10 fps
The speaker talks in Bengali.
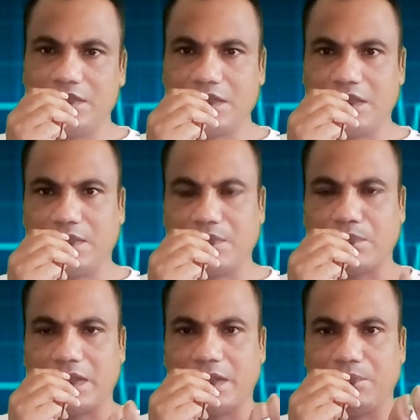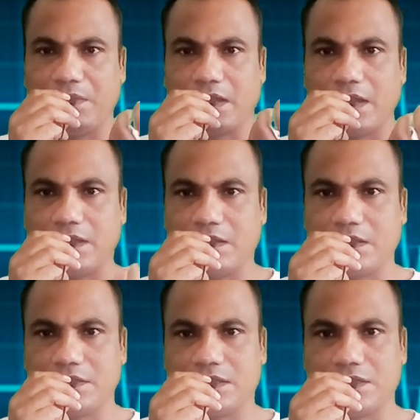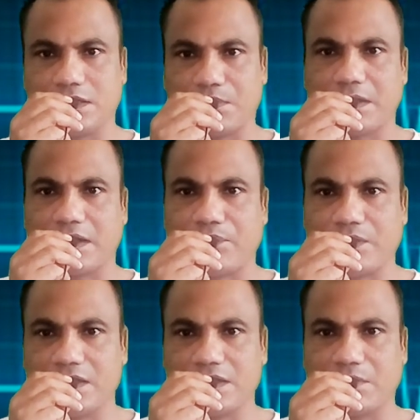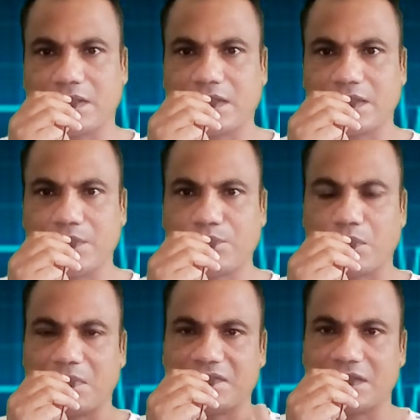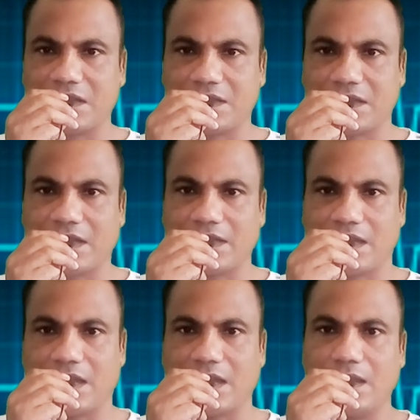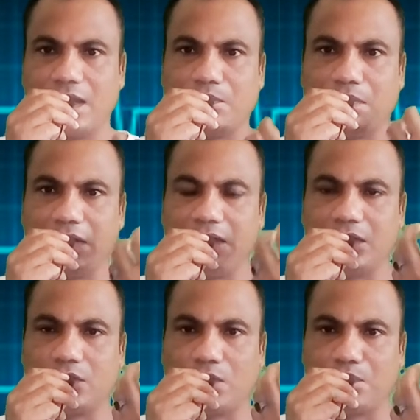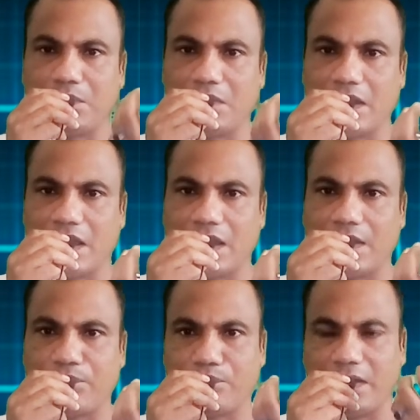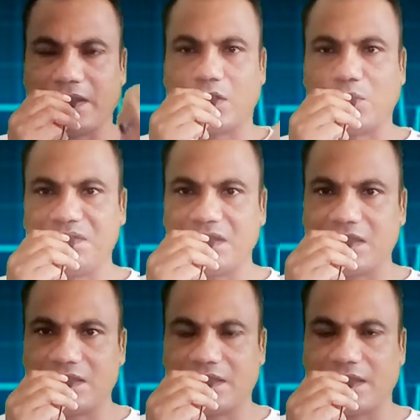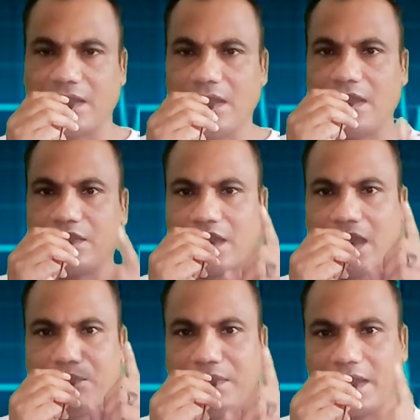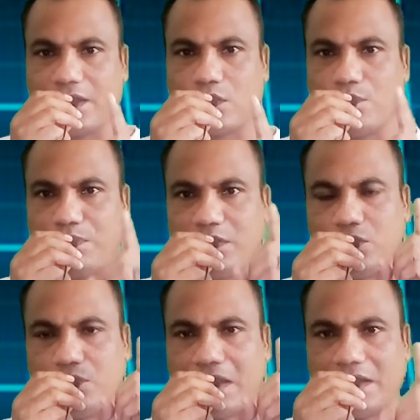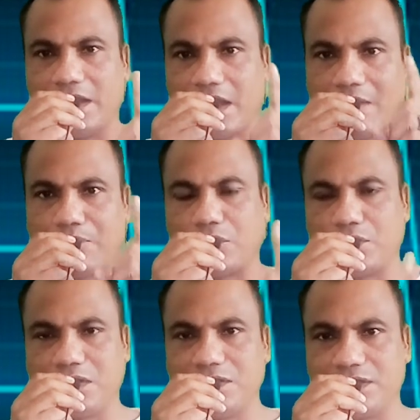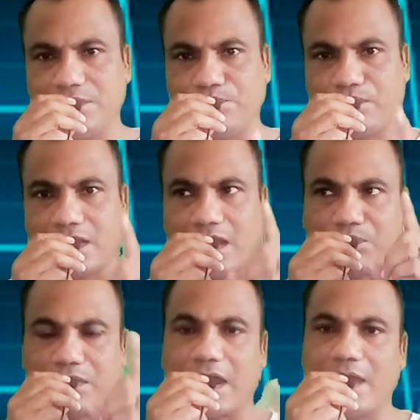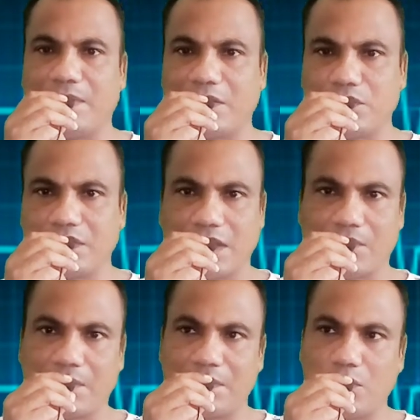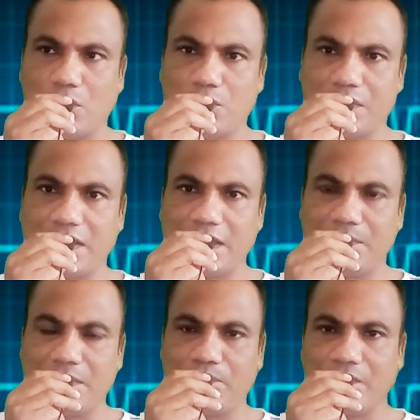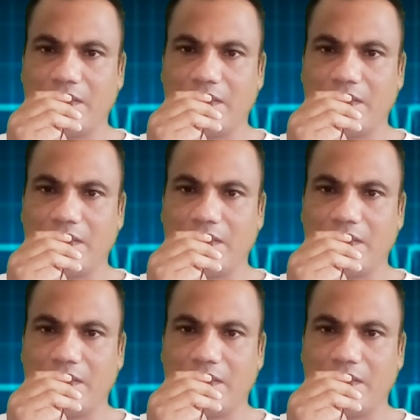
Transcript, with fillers: যে মানে বিকালিং যে সেবাটা সেবাটা কি প্রফেসর দিয়ে থাকে না মানে মেডিকেল অফিসার দিয়ে থাকে তা আমি এরকম ভিডিও বানিয়ে আপলোড দিয়েছি আপনারা আই বাটন থেকে আমার ভিডিওগুলো দেখে নেবেন